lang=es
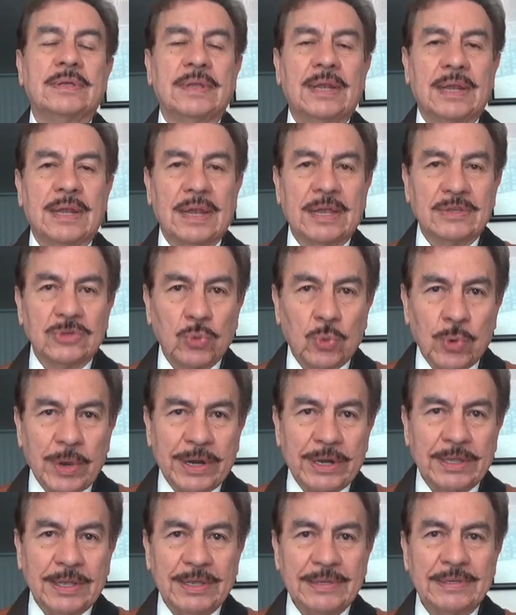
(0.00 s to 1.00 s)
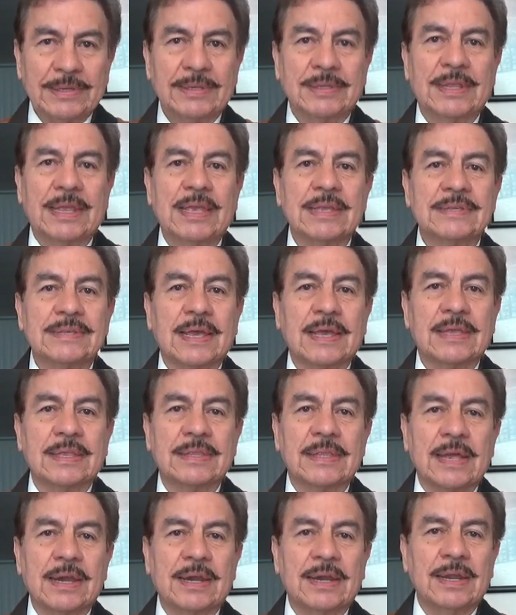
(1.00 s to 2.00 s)
las cuerdas de esa
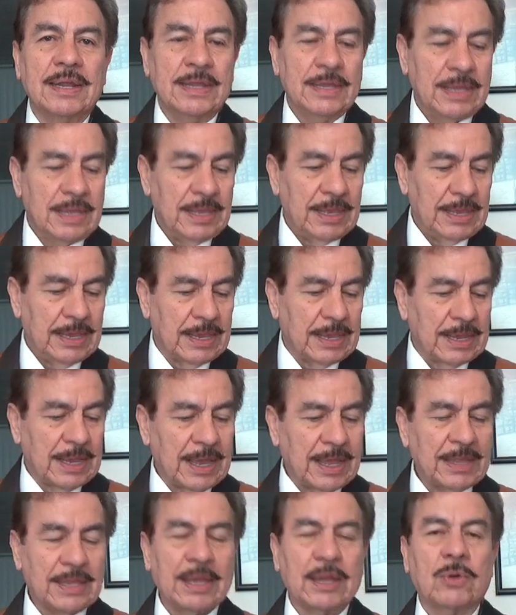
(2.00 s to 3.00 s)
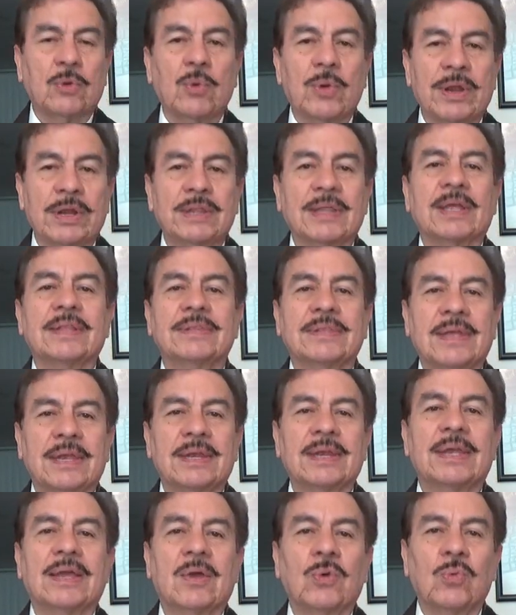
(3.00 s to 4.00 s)
guitarra y cada cuerda
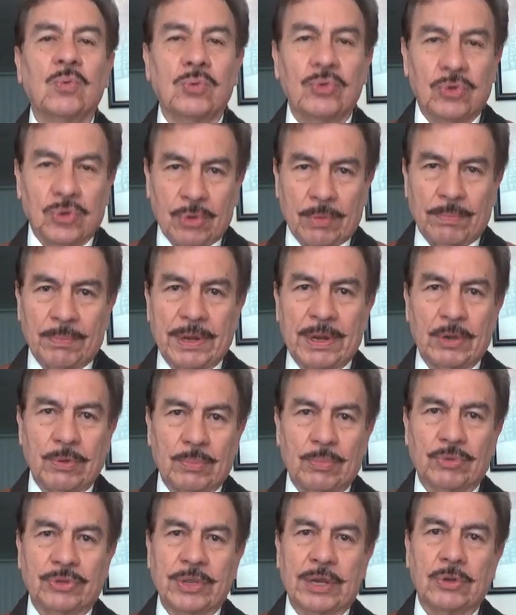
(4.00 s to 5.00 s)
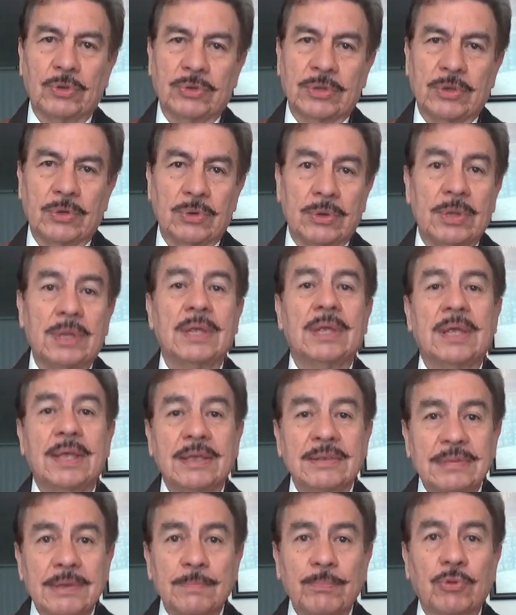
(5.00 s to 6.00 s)
tiene un nombre, como te lo digo.
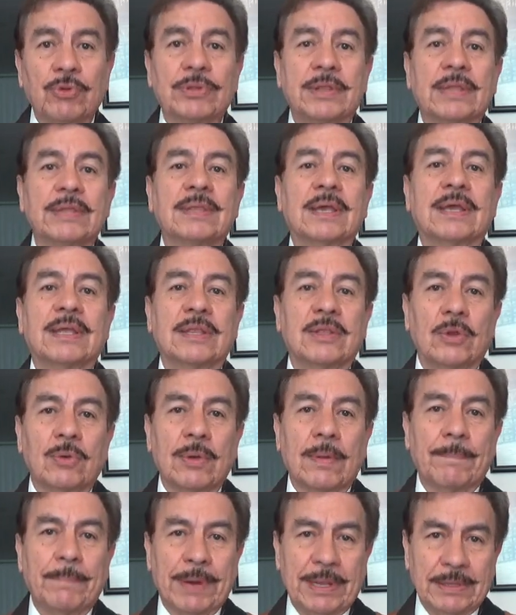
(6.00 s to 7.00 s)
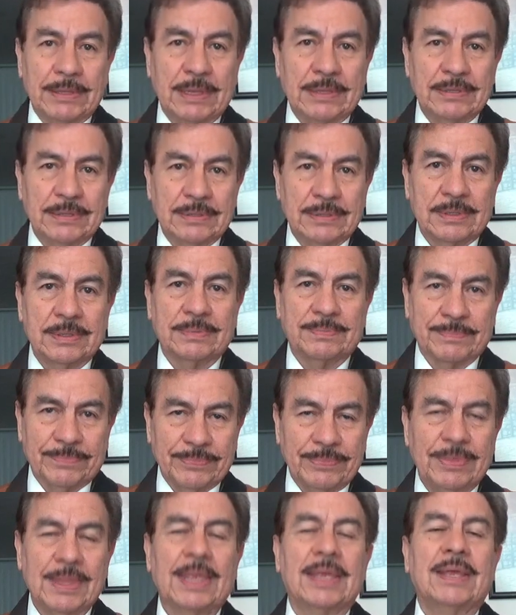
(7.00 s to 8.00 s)
Es importante que te lo aprendas.
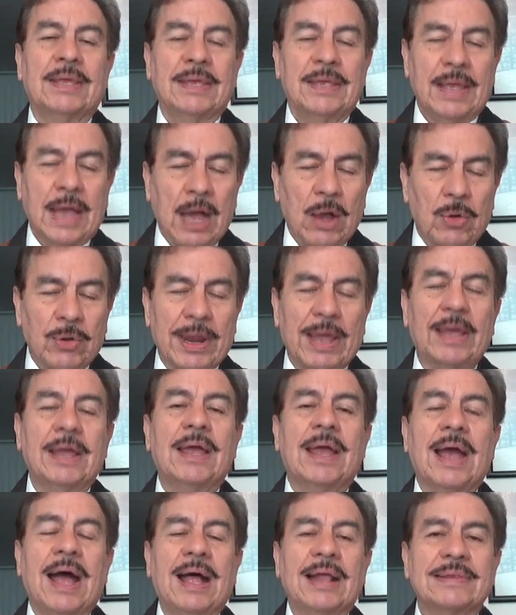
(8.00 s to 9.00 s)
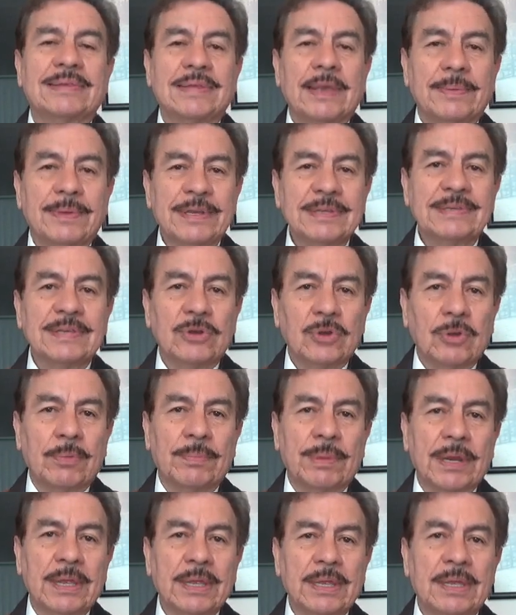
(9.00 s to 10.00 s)
Ahora, al saber ese
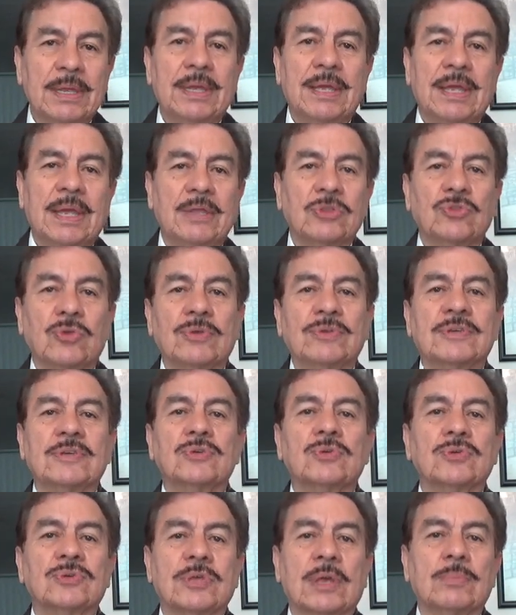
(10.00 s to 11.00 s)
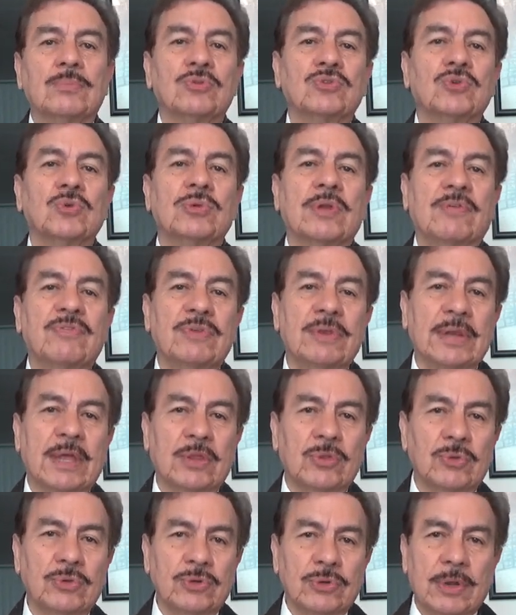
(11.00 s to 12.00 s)
nombre, entonces usamos un
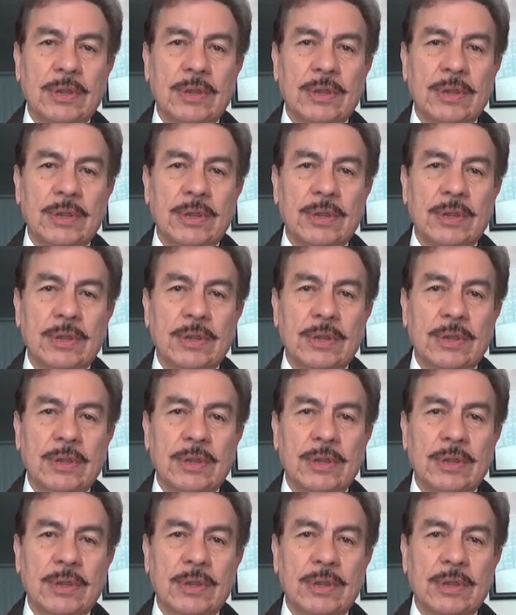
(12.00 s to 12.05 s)
afinador